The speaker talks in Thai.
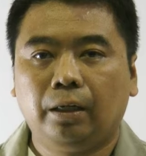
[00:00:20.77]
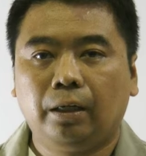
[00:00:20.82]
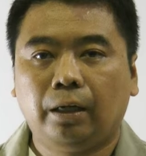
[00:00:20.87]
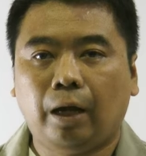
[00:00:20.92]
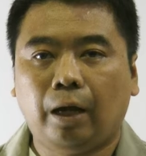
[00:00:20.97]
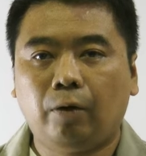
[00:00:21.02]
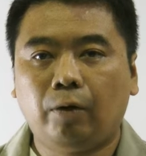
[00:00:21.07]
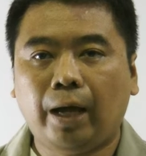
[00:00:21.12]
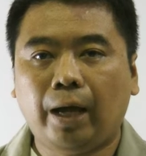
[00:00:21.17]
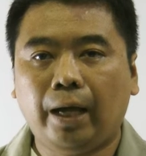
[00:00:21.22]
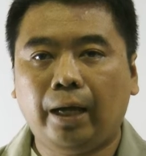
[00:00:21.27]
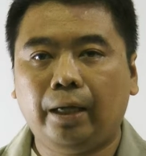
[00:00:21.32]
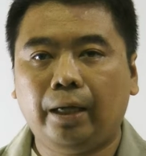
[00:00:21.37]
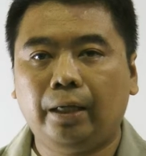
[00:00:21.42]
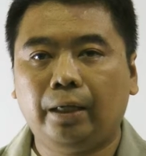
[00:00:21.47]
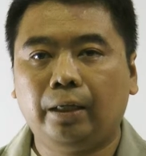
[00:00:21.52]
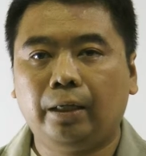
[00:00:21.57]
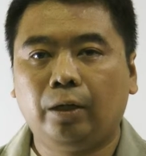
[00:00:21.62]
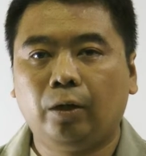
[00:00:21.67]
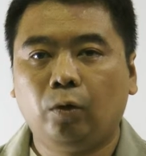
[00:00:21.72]
เราได้
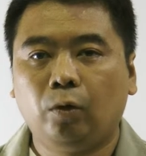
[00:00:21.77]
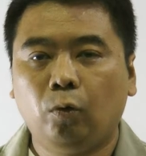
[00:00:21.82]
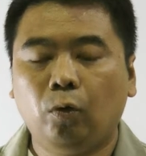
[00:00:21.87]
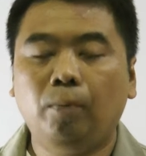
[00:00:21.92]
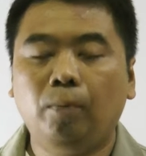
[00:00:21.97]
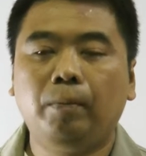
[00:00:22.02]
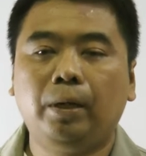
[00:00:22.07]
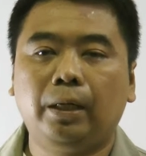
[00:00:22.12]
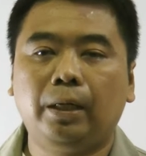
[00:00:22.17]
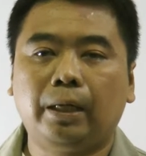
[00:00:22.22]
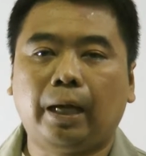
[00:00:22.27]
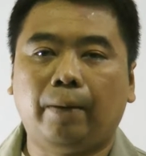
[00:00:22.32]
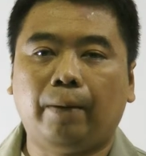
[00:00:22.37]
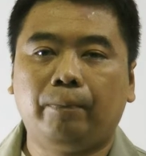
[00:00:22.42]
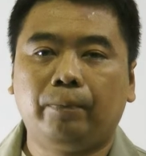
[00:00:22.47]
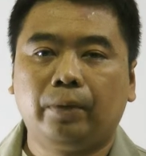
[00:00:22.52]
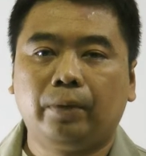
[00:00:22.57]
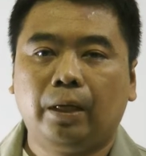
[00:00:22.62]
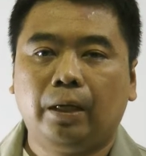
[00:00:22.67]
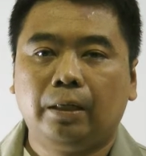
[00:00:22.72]
ร่วมมือกับ
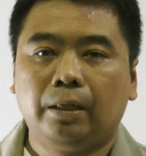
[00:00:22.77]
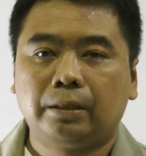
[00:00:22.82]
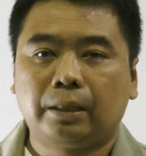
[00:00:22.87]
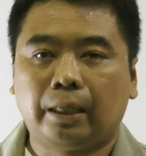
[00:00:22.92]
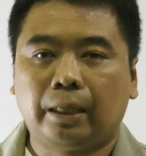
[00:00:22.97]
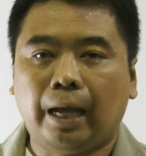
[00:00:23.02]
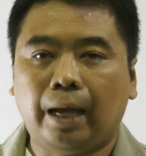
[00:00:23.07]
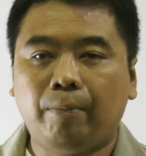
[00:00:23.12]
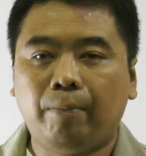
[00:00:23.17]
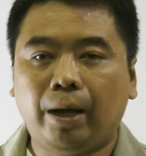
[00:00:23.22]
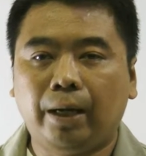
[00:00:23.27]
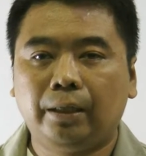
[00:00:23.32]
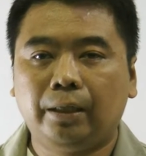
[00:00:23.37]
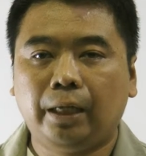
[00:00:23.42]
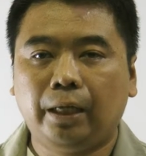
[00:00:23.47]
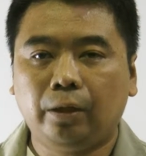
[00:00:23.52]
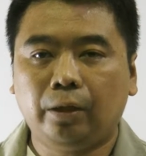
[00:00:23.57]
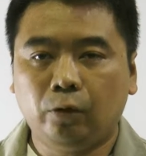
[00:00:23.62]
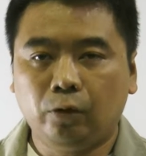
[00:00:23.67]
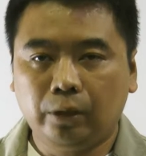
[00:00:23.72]
สถาบัน
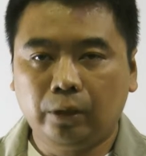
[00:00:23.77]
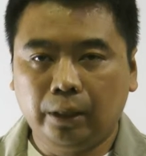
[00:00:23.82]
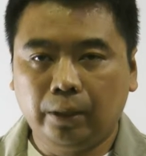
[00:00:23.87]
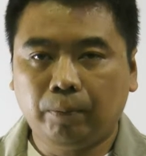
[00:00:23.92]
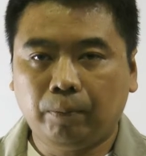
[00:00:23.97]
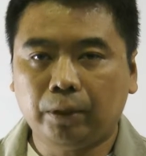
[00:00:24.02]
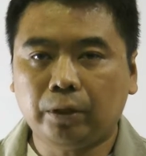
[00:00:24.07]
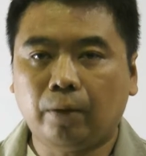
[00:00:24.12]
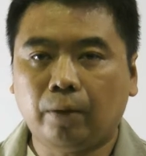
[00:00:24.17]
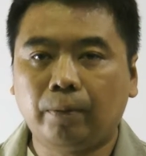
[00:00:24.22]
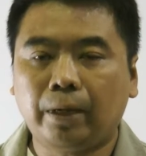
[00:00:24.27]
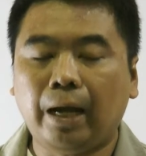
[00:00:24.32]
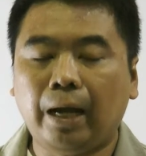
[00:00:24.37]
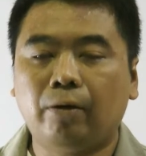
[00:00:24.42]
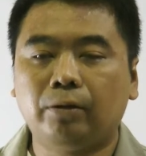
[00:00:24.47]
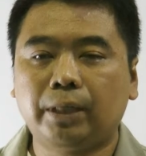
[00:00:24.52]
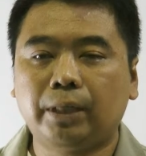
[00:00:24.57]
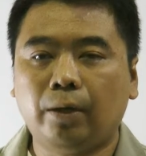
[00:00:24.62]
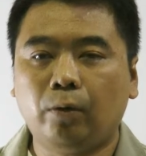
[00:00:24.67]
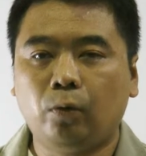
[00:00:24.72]
เทคโนโลยีพระจอมเกล้า
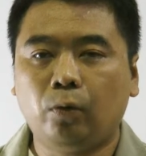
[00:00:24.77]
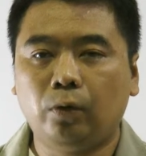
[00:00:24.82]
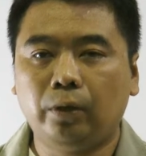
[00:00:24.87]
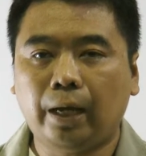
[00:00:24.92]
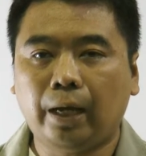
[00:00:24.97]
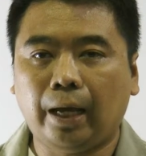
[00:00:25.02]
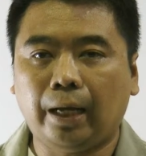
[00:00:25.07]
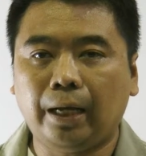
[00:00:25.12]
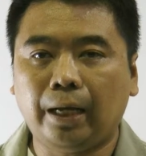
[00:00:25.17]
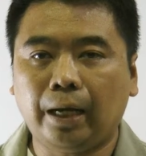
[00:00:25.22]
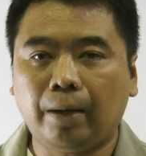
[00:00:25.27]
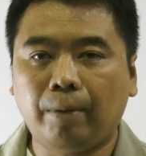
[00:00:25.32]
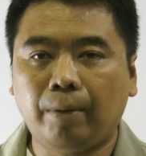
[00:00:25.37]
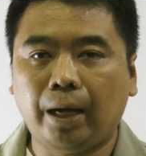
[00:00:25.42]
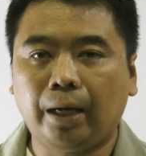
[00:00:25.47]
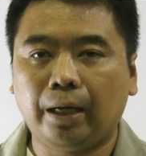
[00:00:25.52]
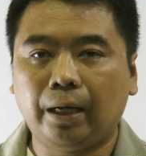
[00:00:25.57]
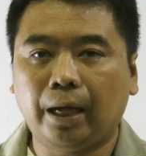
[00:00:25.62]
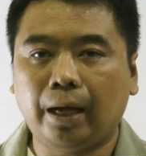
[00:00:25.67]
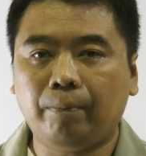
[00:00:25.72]
เจ้าคุณหานลากระบั
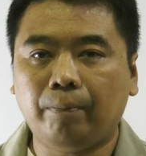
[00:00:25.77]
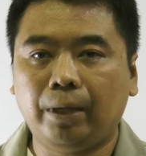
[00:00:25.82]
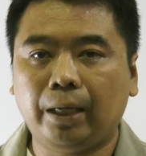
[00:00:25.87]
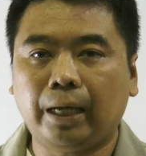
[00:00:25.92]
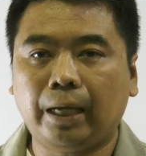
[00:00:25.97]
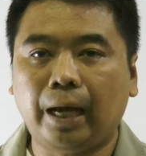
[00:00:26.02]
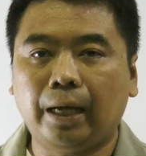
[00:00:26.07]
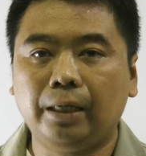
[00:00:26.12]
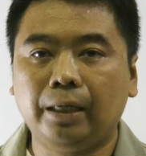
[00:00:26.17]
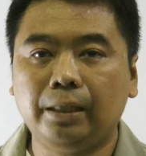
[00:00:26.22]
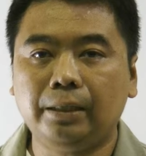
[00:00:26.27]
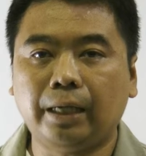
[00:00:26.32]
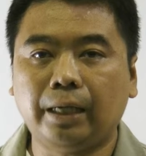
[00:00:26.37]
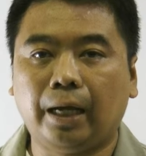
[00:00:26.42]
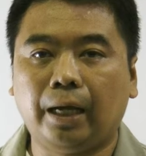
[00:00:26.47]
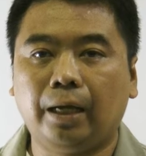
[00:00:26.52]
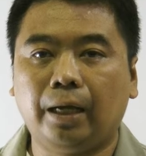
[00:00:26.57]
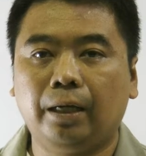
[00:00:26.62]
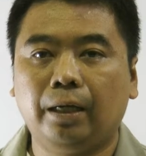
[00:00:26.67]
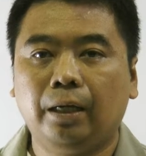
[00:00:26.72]
งนะครับ ในการที่จะ
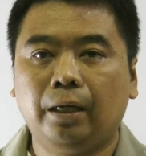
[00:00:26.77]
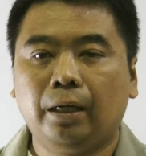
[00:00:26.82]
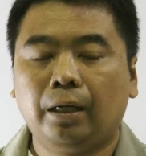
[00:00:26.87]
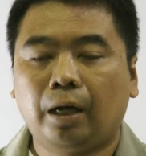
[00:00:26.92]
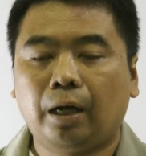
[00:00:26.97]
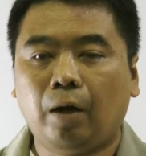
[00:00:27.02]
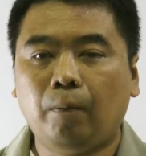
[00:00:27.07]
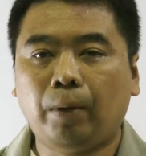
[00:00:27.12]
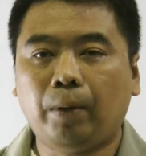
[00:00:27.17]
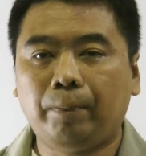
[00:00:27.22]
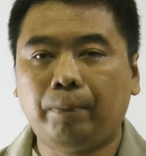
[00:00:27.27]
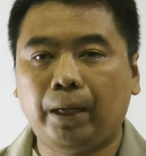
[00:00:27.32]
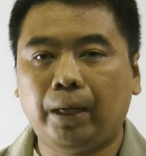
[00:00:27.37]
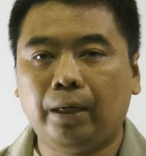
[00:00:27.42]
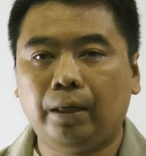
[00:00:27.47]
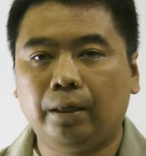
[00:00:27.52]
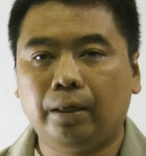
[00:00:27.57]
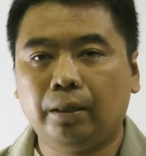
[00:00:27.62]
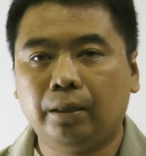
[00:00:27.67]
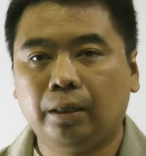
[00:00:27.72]
เข้าไปเป็น
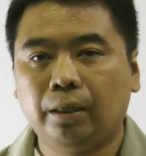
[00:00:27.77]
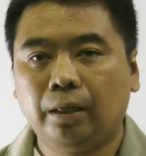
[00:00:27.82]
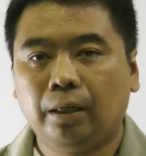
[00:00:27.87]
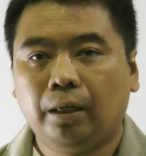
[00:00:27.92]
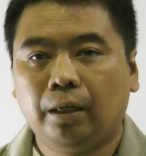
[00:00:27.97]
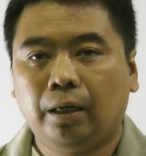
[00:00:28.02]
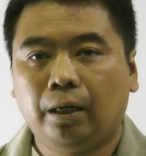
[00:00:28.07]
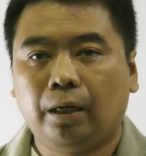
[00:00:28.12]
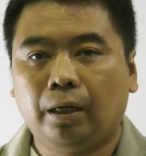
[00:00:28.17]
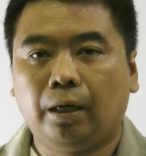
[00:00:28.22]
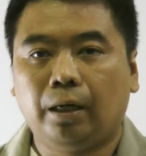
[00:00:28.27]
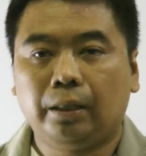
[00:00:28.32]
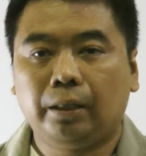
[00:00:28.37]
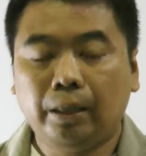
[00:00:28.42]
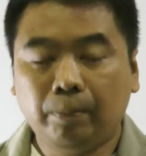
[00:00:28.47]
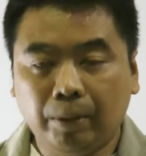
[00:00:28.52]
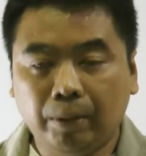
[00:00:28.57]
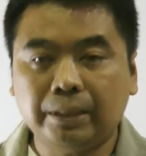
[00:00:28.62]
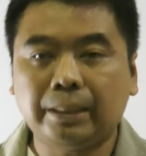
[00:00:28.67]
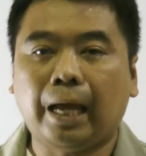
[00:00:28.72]

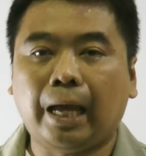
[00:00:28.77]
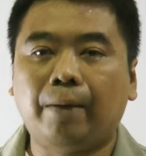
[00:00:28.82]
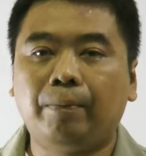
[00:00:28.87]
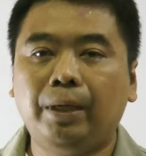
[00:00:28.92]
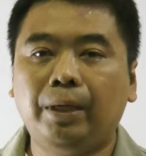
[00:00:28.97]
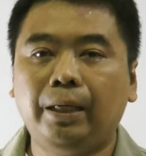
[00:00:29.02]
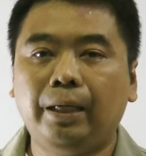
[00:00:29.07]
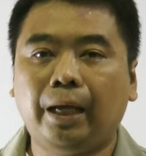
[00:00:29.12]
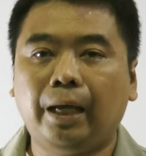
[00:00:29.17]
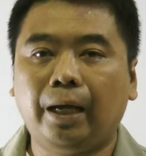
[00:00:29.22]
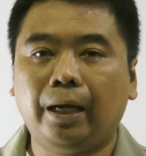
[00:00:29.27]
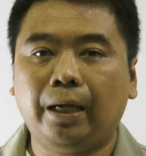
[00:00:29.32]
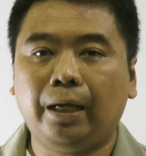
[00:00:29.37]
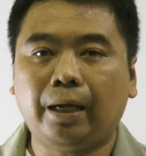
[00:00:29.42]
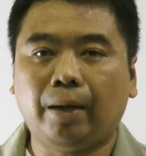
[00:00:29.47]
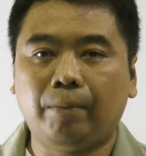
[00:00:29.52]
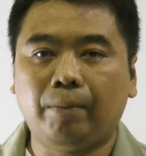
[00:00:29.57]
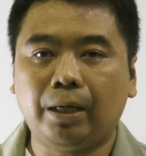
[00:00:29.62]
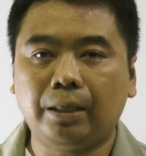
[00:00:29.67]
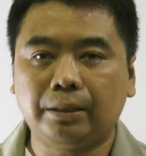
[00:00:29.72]
ที่ปรึกษาพี่เลี้ยงให้
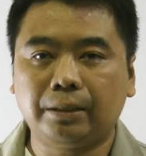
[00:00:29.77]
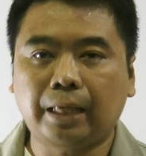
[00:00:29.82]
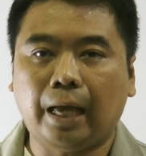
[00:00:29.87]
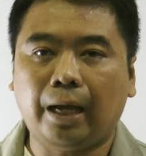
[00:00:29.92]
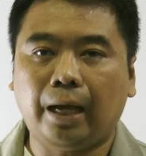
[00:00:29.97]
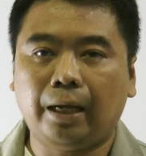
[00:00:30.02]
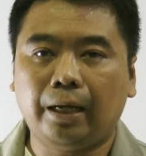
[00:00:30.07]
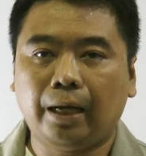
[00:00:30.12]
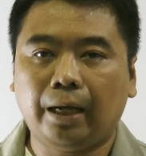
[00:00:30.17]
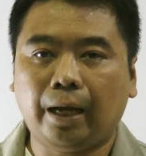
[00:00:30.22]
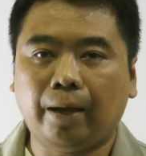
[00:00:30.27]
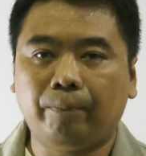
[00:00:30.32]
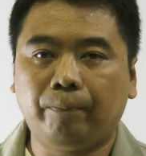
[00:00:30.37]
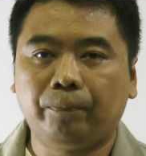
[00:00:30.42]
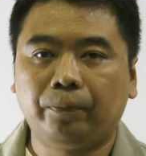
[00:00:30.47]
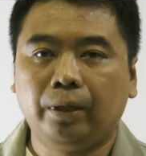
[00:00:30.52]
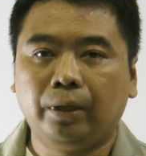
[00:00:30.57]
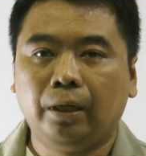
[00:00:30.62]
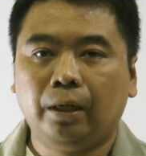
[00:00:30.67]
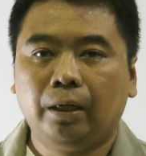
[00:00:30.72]
กับนักศึกษานะครับ
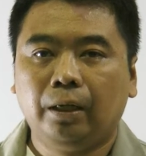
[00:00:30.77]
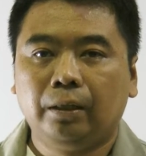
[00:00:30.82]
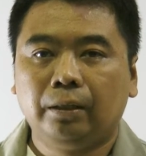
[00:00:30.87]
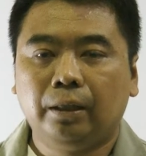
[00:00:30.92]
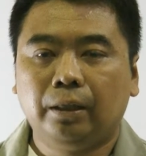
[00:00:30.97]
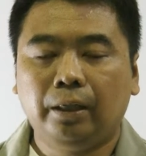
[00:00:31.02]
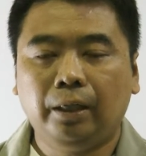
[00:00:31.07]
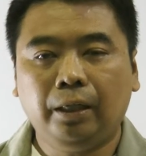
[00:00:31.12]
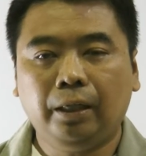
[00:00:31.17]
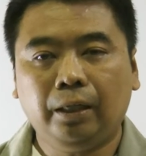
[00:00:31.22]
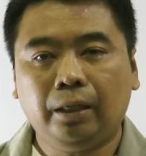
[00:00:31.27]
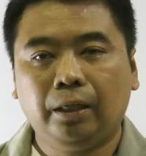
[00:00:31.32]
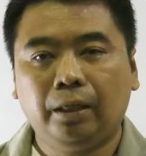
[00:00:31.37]
ทีนี้